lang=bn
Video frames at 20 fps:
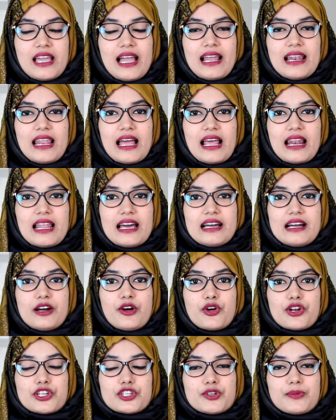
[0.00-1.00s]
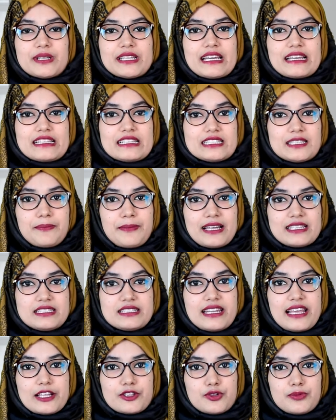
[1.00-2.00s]
আর লালা অনেক সময় দেখা যায় যে
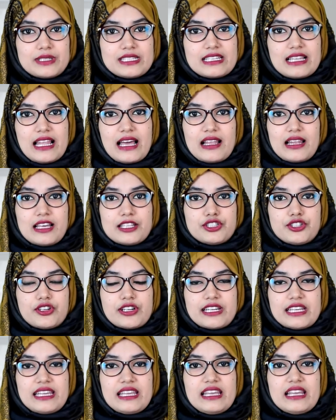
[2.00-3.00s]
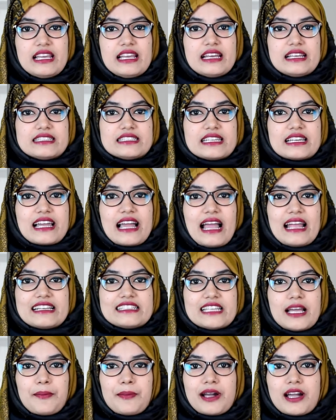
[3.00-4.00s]
বাচ্চার এত বেশি লালা ঝরে যে গায়ের
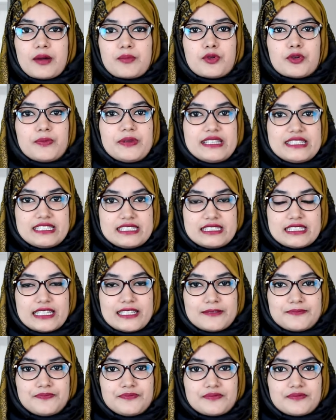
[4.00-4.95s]
জামা কাপড় ভিজে যায়